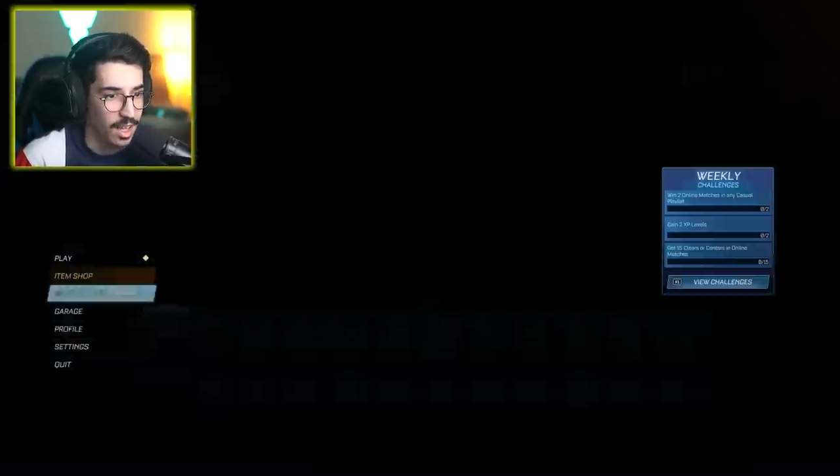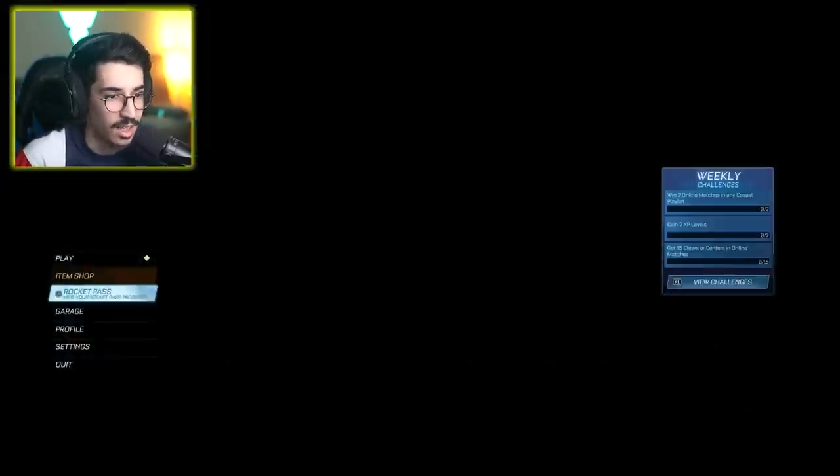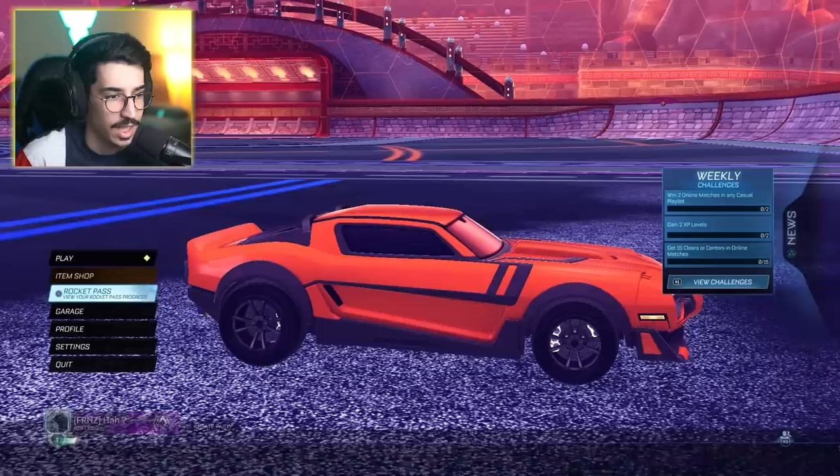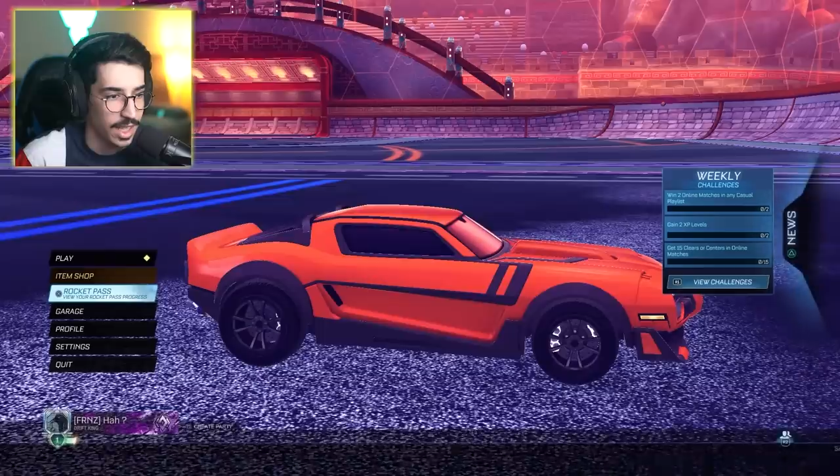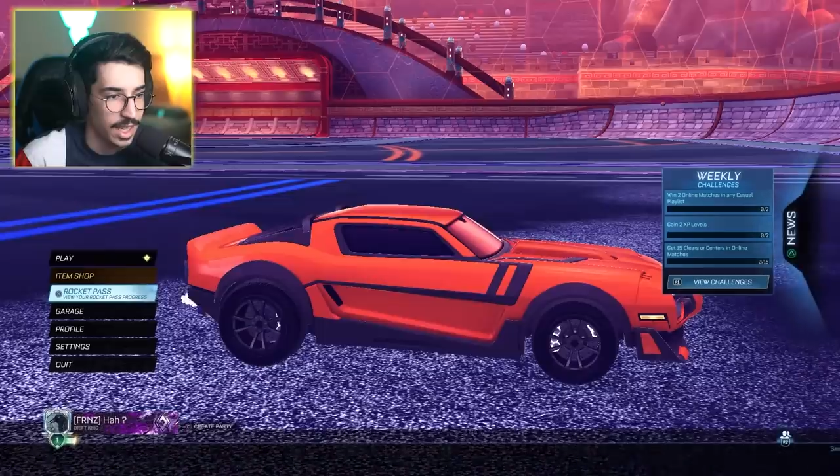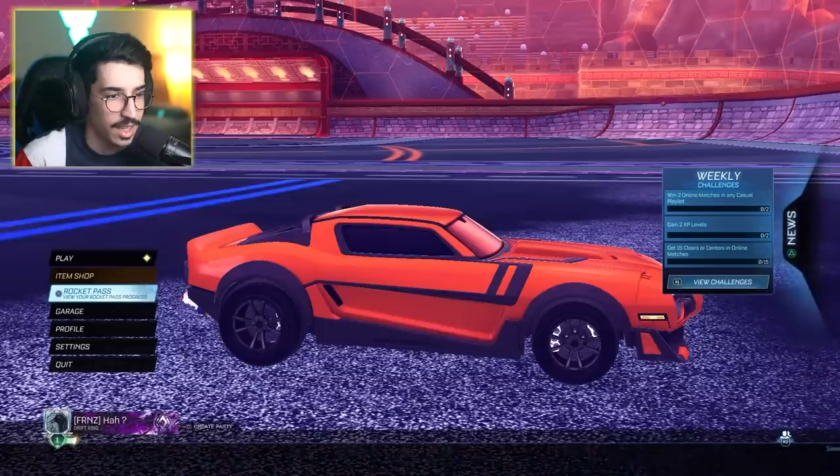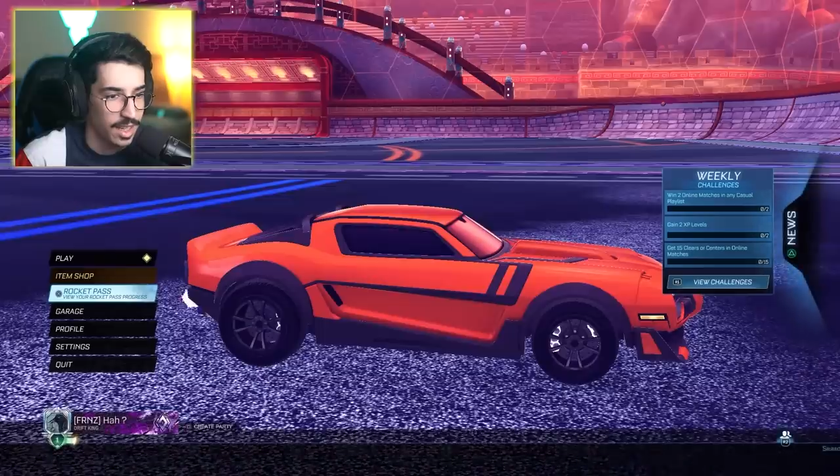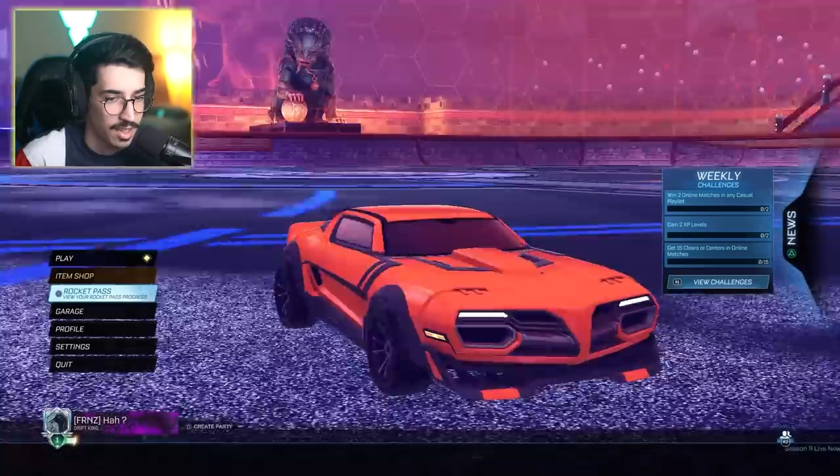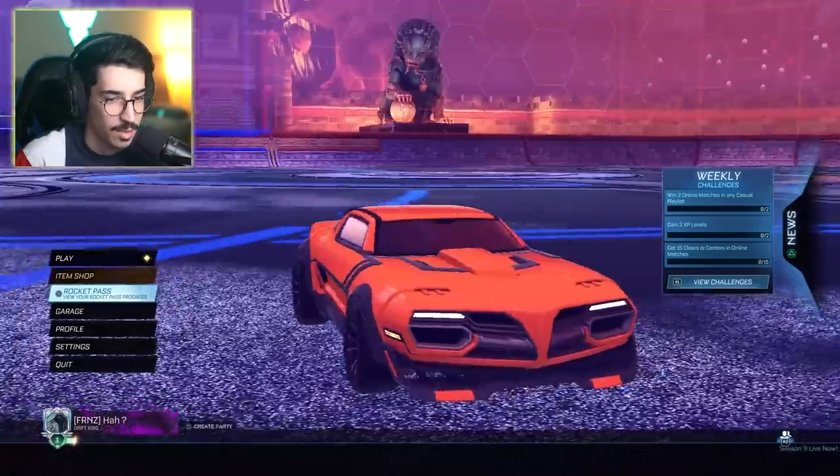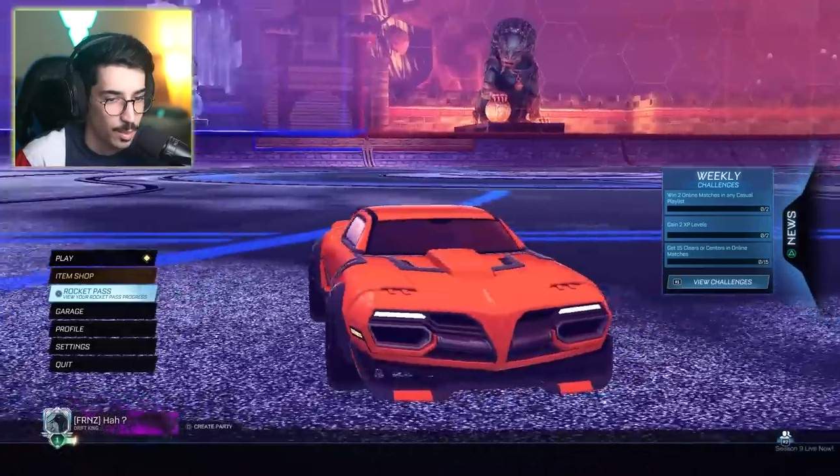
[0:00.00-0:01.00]
اوكي
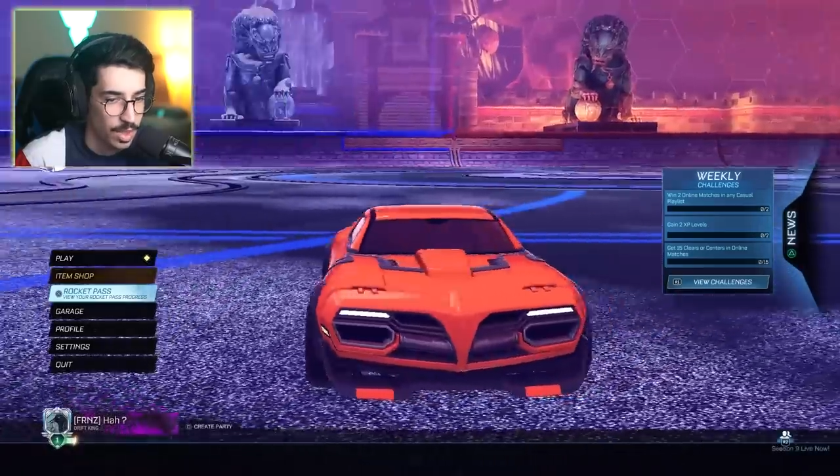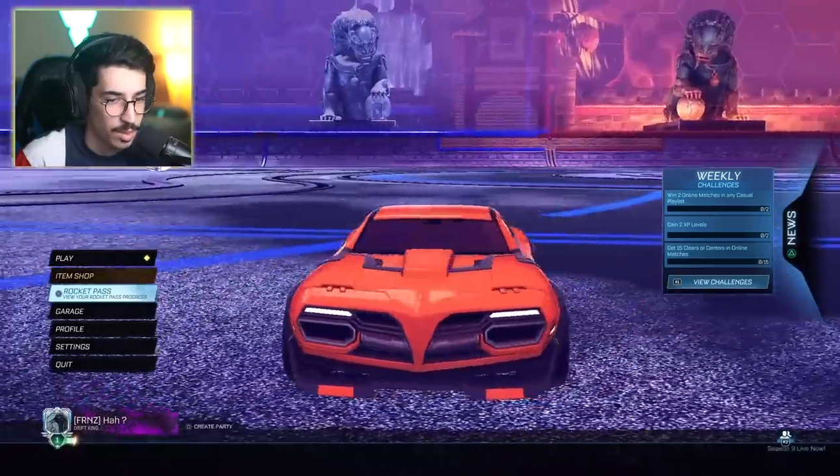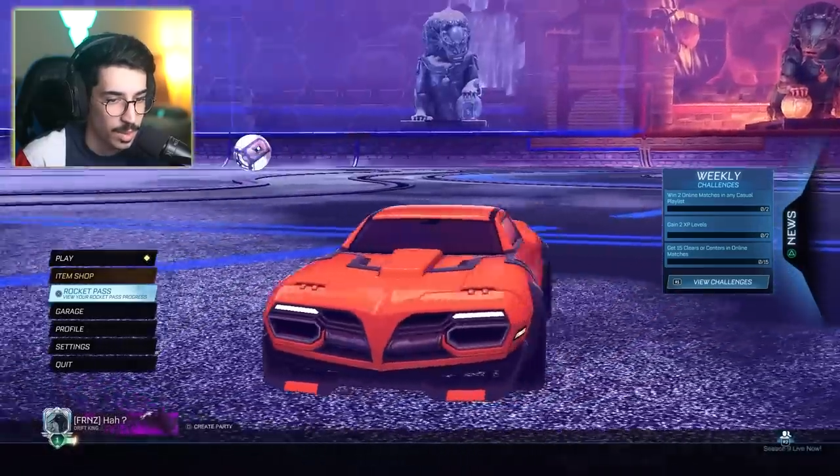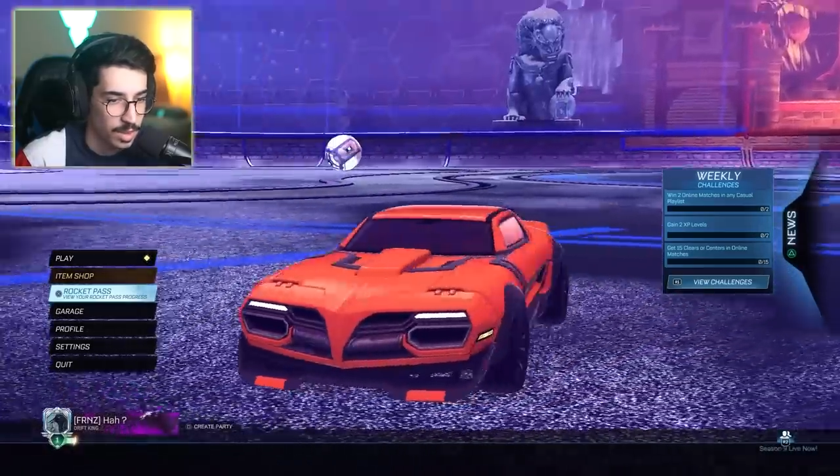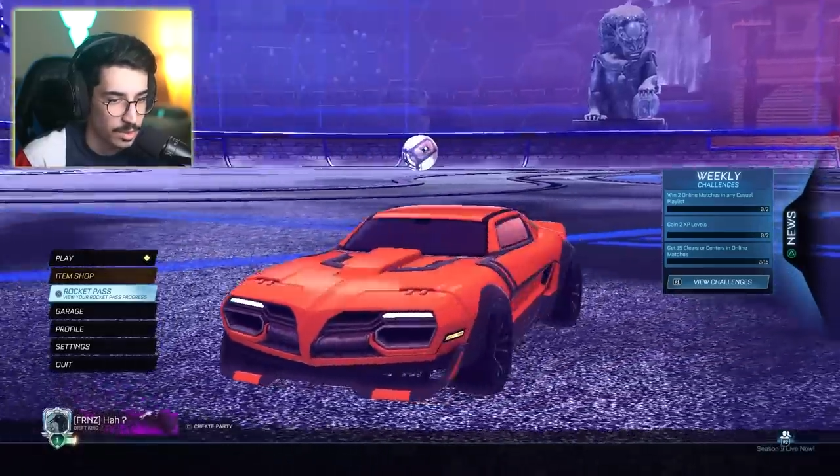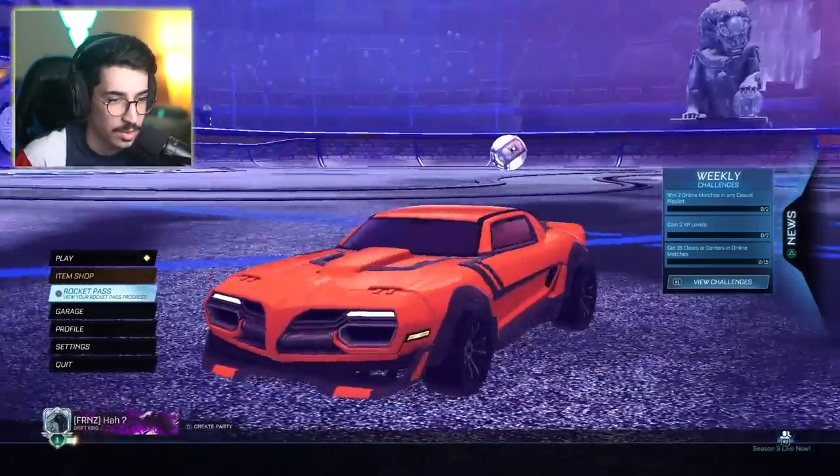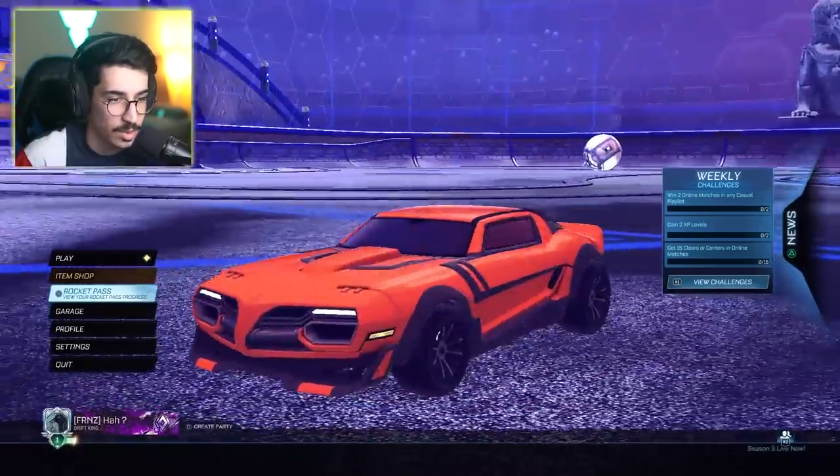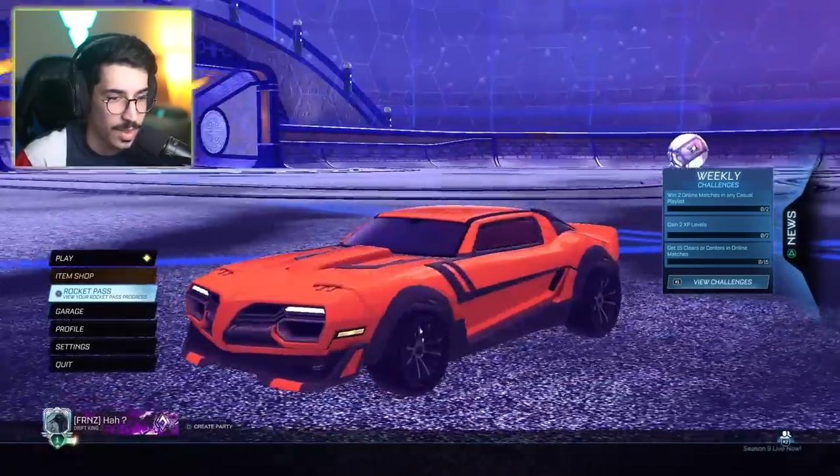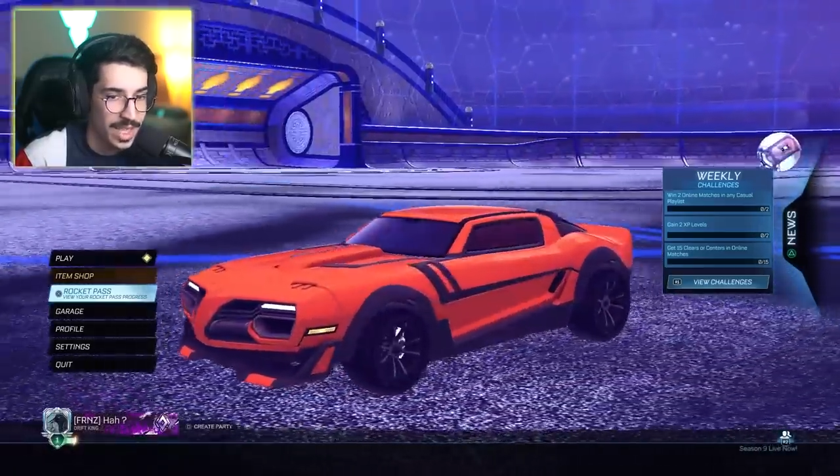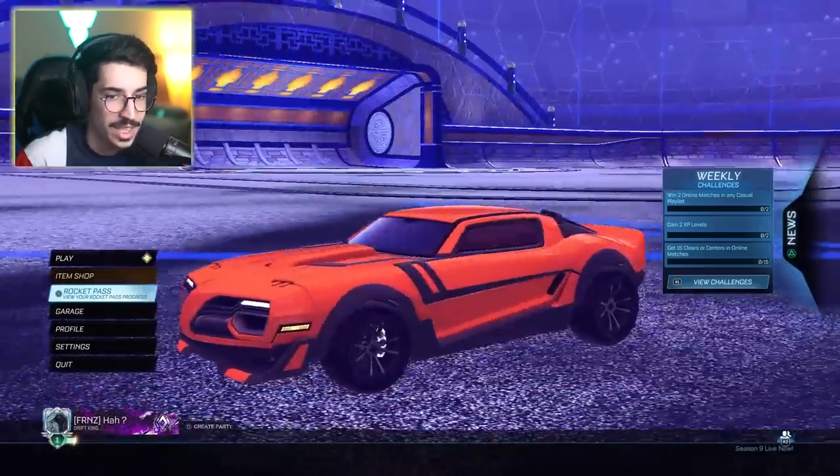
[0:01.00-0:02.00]
مثل ما
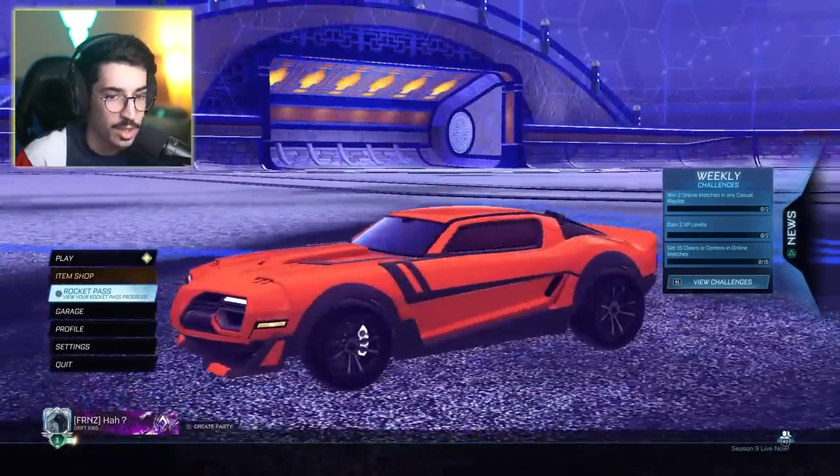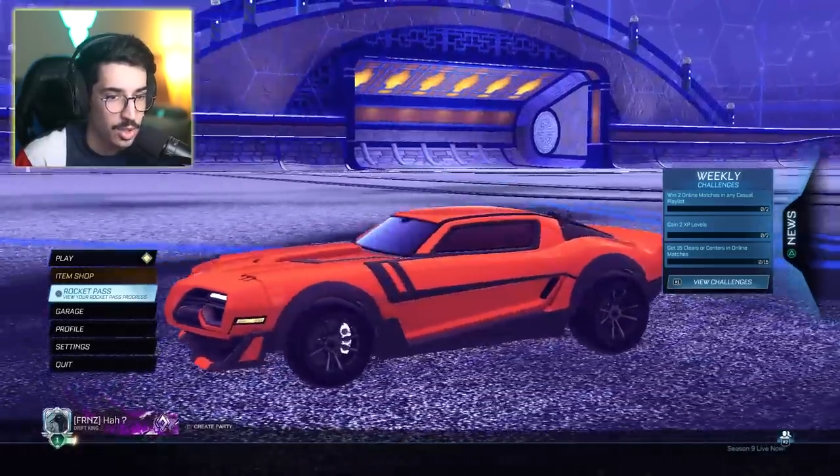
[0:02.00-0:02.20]
تشوفون ما تدري